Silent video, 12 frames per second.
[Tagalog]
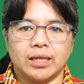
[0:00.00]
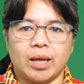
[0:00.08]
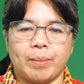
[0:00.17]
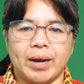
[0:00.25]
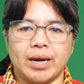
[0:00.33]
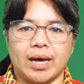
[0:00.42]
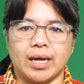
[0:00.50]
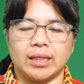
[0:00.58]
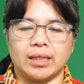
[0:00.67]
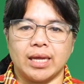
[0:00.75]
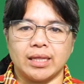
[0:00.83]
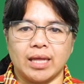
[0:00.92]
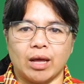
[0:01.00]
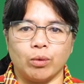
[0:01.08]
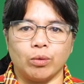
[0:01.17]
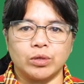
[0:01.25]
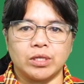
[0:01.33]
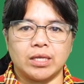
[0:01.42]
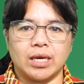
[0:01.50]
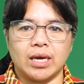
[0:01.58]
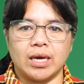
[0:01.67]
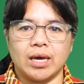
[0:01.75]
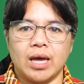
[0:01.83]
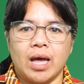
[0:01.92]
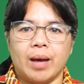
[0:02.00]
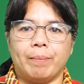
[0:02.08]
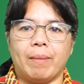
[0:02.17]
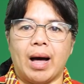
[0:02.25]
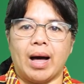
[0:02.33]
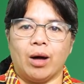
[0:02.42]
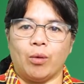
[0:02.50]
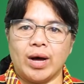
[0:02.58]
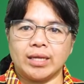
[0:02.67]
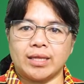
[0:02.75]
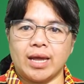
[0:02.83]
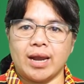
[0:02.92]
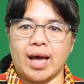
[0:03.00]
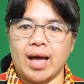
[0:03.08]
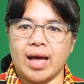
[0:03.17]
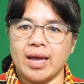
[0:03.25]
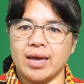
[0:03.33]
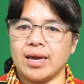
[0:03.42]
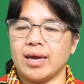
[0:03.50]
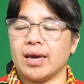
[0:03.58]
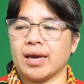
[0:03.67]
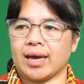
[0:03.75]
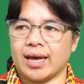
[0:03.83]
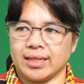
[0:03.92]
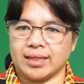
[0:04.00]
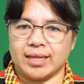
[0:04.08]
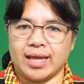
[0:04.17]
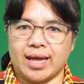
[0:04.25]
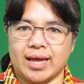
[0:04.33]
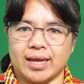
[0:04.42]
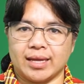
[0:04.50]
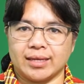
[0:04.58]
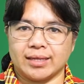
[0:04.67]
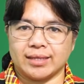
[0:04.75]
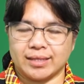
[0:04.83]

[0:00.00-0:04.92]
taman kanta tako si maawatan ay kanta.